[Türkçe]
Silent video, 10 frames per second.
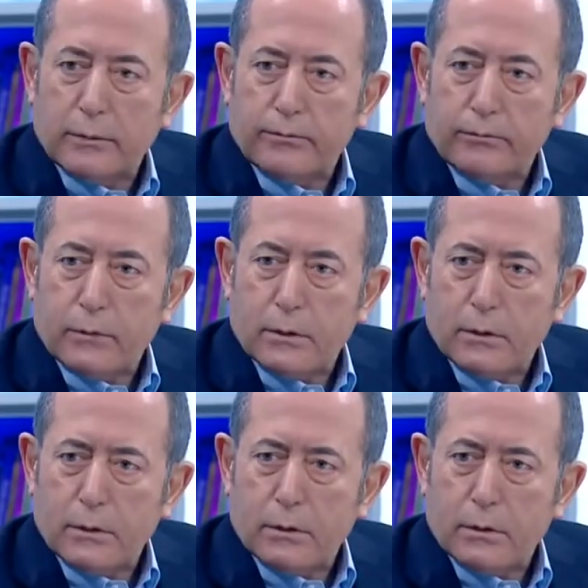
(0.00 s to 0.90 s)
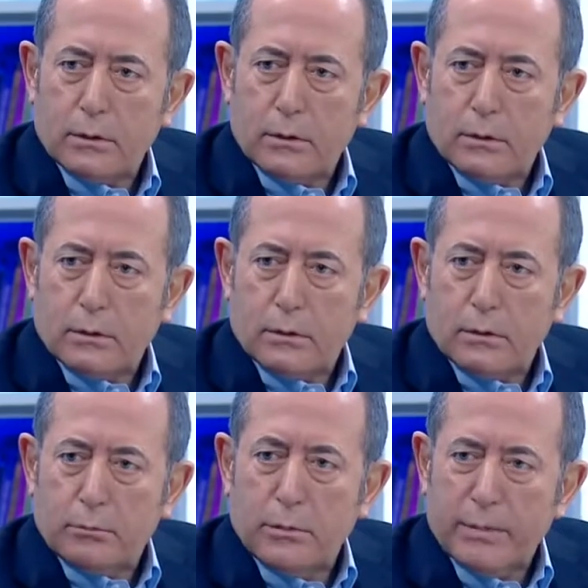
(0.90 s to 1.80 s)
Evet. Peki ama
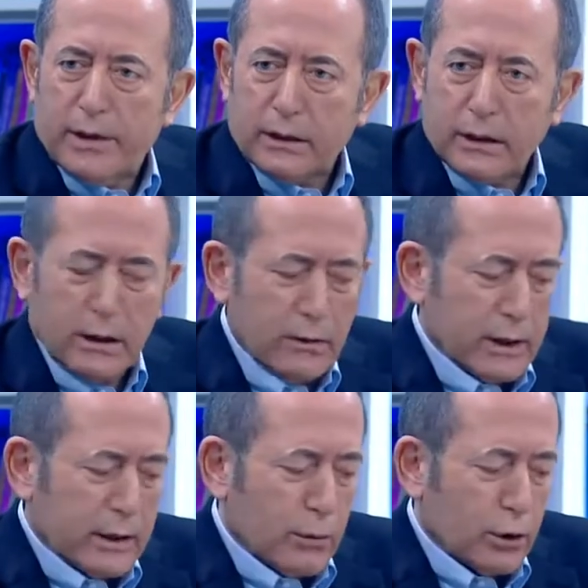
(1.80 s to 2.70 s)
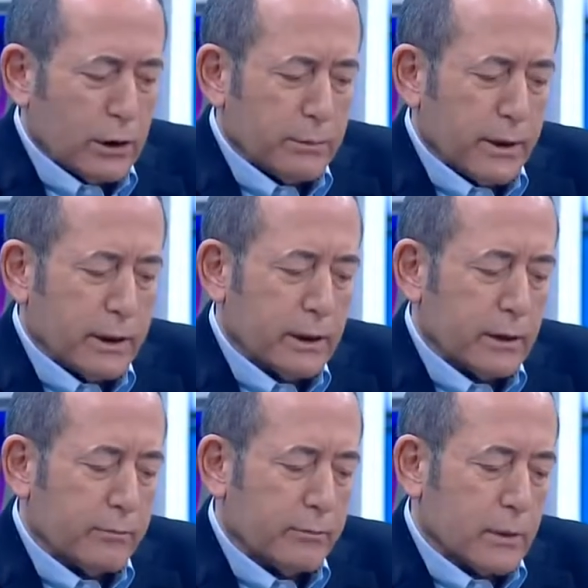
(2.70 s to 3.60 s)
Mesela... Bir parti de var. Demokrat Parti.
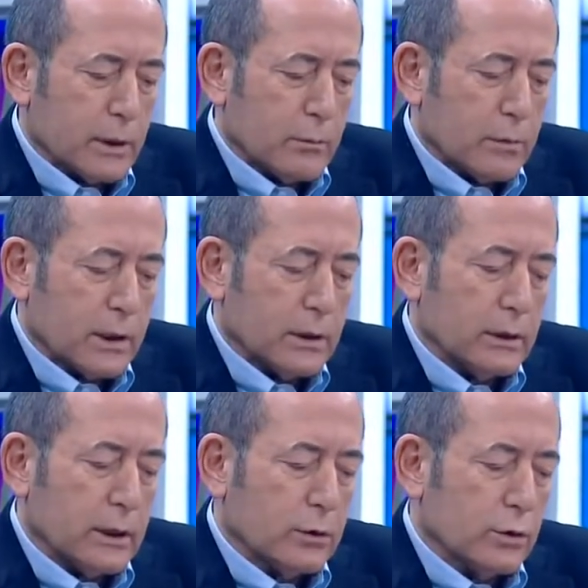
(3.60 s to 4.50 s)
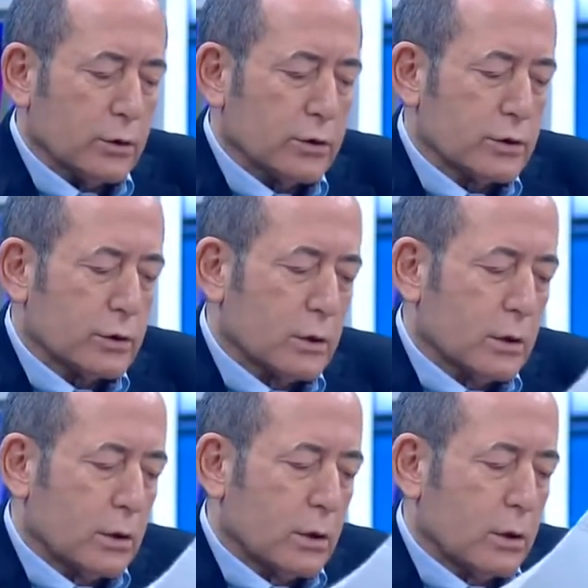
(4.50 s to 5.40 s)
Bakın 700
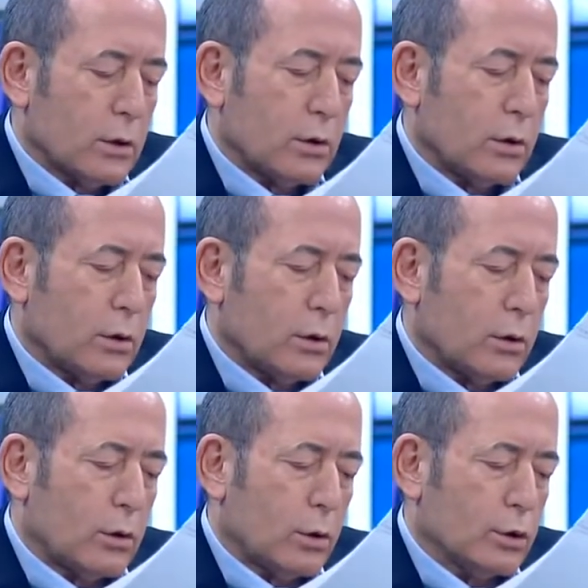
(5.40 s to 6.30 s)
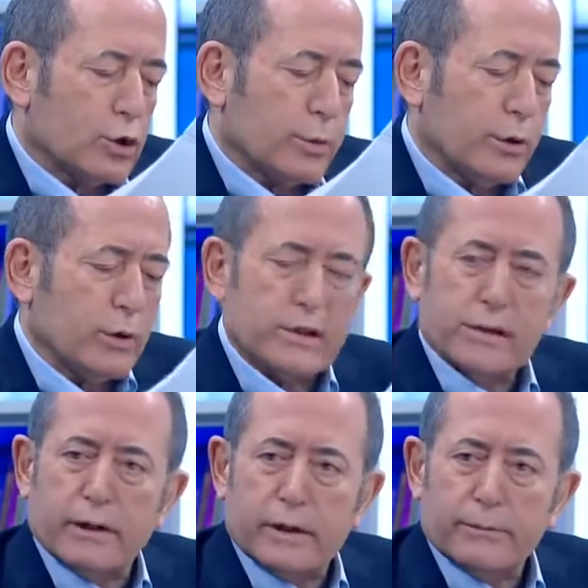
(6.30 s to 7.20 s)
13 bin
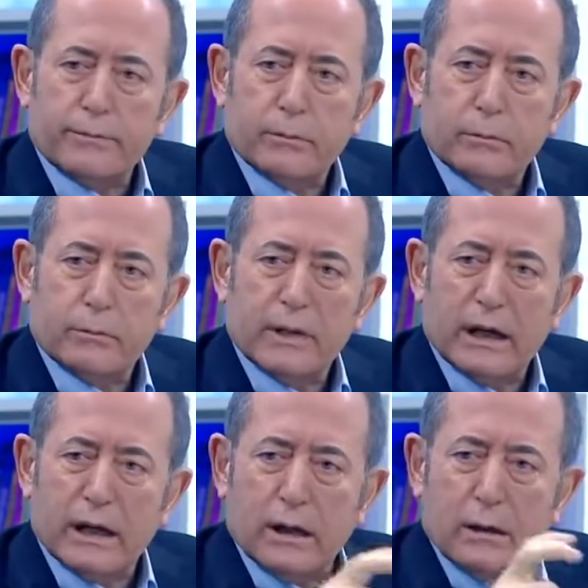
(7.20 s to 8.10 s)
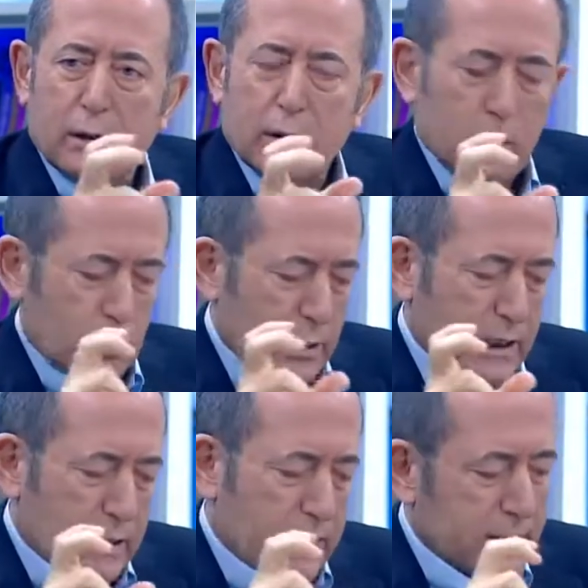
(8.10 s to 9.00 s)
üyesi var. 713 bin.
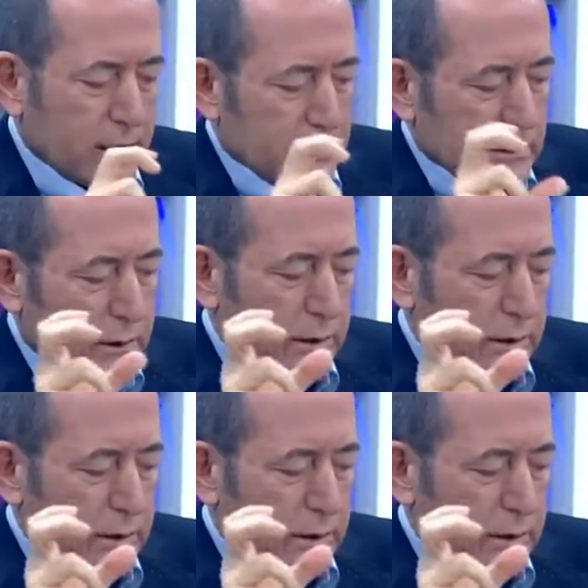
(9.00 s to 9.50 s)
Anavatan e,